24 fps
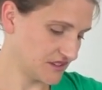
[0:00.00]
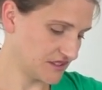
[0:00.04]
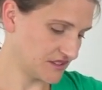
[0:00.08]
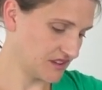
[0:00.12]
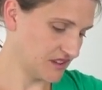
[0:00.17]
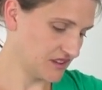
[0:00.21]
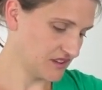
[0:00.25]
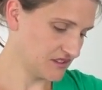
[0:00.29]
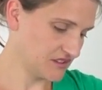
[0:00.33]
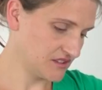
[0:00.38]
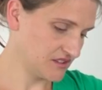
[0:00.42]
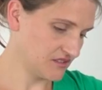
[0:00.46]
das
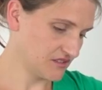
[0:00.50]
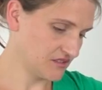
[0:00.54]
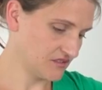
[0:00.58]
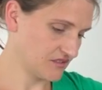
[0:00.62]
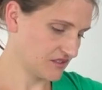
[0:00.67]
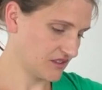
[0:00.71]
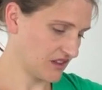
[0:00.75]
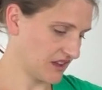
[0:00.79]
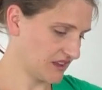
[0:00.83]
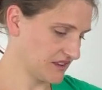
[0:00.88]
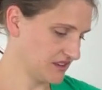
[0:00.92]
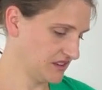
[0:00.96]
Kind
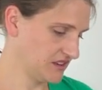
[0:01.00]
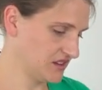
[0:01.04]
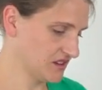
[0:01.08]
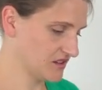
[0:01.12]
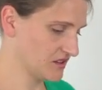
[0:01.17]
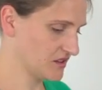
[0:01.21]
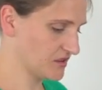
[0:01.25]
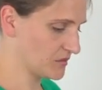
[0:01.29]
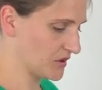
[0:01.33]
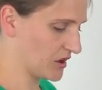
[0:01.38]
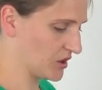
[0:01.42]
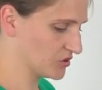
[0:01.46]
kann
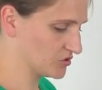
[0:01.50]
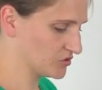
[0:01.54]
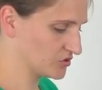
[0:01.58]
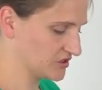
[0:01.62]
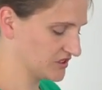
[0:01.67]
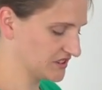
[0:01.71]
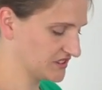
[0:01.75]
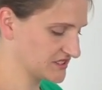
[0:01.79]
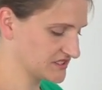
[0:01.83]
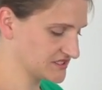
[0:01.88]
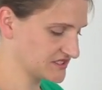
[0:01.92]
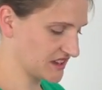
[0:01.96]
hier, im Auto
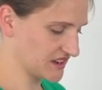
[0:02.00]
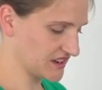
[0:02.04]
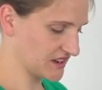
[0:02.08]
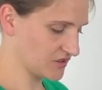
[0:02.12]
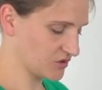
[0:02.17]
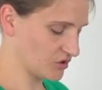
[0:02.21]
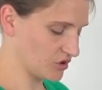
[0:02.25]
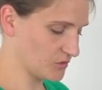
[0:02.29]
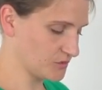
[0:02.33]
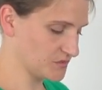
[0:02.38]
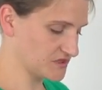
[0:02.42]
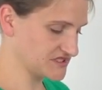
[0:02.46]
liegt es ja dann
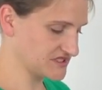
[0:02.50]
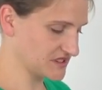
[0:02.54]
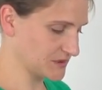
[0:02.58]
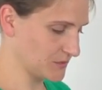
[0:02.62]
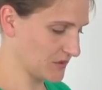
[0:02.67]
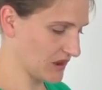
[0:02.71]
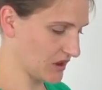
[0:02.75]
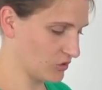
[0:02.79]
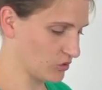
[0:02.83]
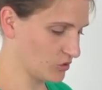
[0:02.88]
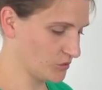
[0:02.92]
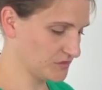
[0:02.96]
noch ein bisschen
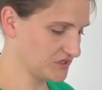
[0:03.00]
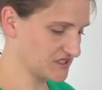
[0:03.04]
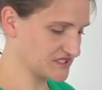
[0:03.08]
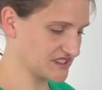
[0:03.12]
mehr um.